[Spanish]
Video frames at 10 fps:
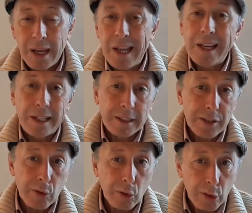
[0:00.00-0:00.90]
el
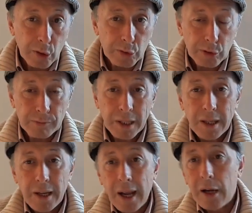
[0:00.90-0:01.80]
castellano criollo,
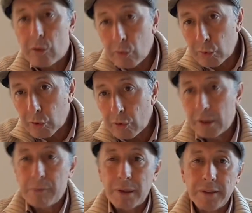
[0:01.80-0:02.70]
el
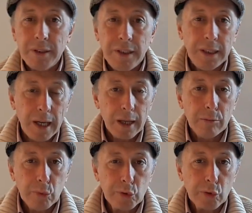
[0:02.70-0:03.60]
ruso que persistía
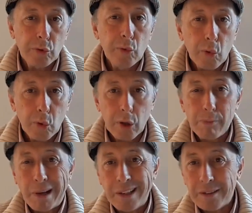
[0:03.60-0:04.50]
en muchos núcleos
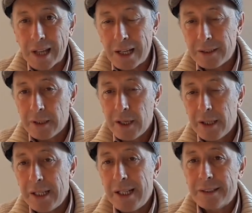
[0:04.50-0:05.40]
parentales
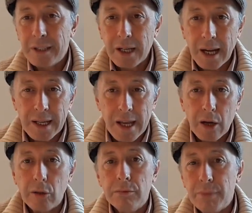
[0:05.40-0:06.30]
y la
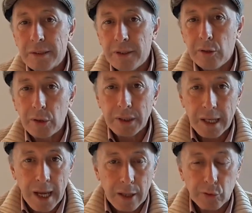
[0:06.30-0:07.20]
cercanía con vecinos
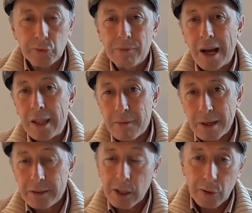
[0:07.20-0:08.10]
italianos.
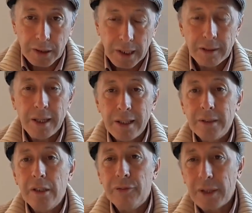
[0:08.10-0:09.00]
Además, claro está,
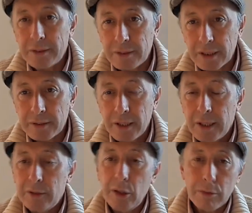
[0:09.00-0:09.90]
del francés,
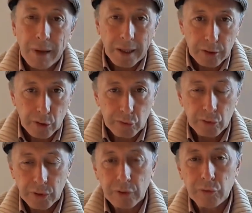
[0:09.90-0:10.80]
de los
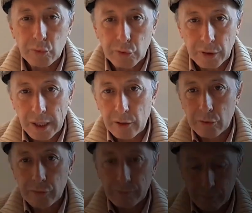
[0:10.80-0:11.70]
maestros y
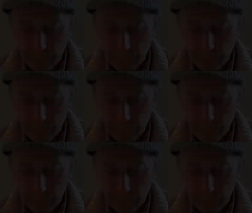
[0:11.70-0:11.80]
funcionarios.